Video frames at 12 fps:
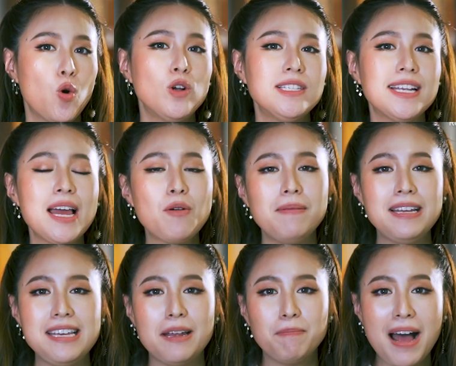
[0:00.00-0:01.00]
คุณจะได้ความ
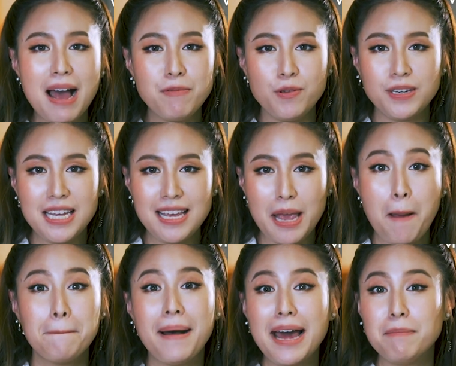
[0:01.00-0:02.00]
ละเอียดภาพอยู่ที่
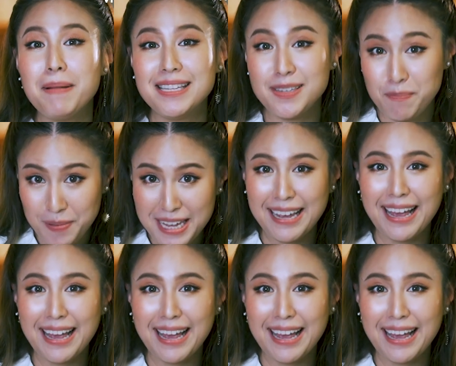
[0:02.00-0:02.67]
1080p